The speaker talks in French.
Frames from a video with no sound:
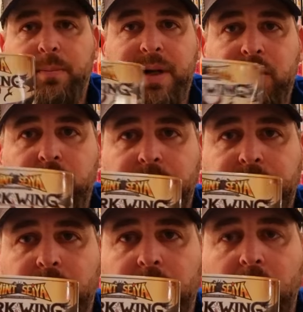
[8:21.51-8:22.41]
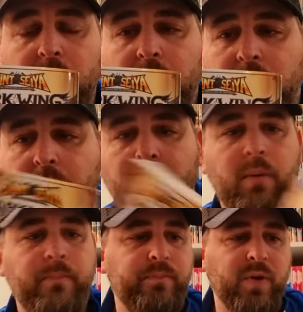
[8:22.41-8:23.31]
Par contre,
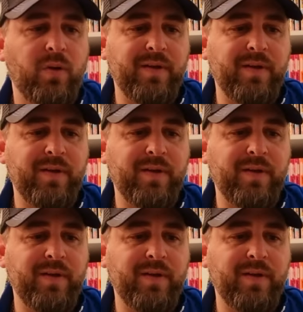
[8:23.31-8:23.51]
on